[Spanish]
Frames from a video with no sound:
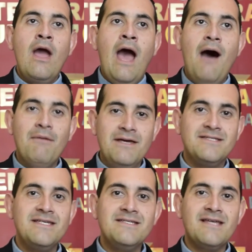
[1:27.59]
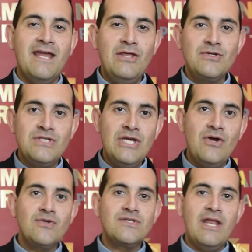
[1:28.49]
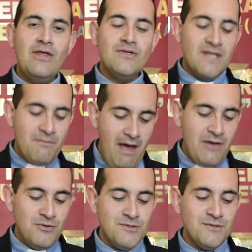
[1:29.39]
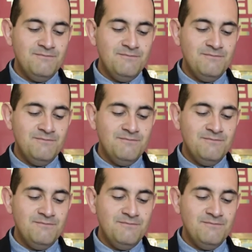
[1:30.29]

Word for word: A veces, queridos hijos, queridos hermanos,